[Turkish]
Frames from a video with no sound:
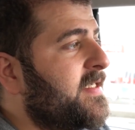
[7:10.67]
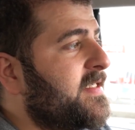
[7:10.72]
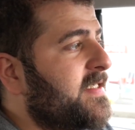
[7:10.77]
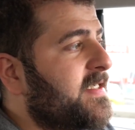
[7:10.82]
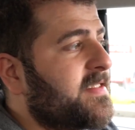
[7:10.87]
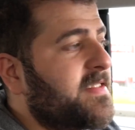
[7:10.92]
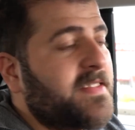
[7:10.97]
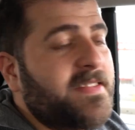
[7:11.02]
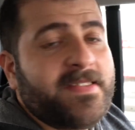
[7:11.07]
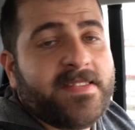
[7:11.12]

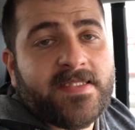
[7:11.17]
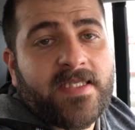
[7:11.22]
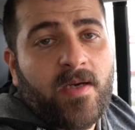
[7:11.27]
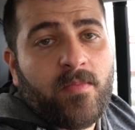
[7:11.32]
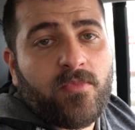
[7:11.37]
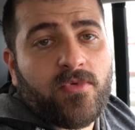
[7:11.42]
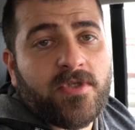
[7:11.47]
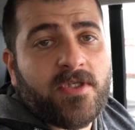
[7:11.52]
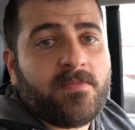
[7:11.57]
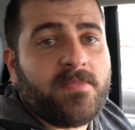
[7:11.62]
Ya da
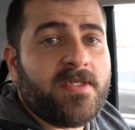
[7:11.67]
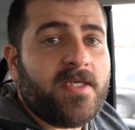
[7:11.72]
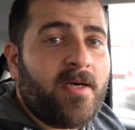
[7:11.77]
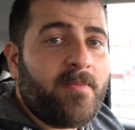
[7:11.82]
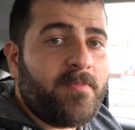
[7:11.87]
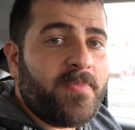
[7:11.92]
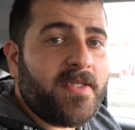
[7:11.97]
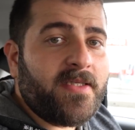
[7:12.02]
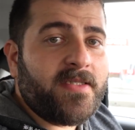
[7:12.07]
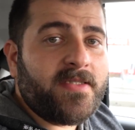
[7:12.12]
İstanbul gibi
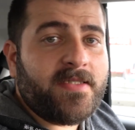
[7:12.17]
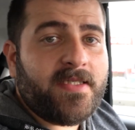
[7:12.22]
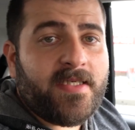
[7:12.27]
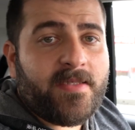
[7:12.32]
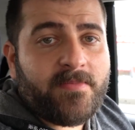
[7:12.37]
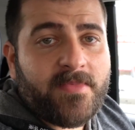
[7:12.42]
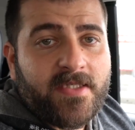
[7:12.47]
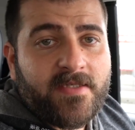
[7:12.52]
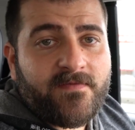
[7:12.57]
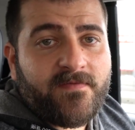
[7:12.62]
rampaların,
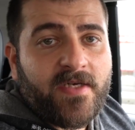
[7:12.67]
eğimlerin